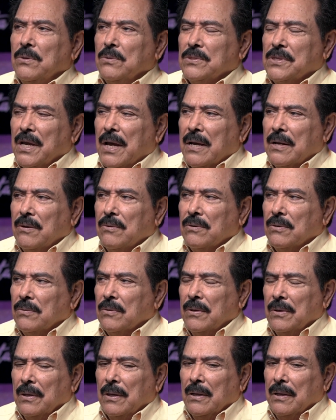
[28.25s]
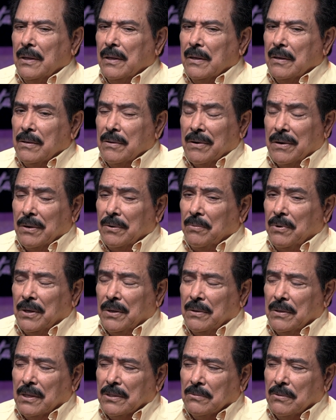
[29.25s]
Luciano, no
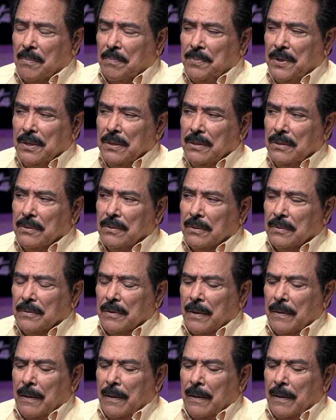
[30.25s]
recuerdo ya su apellido,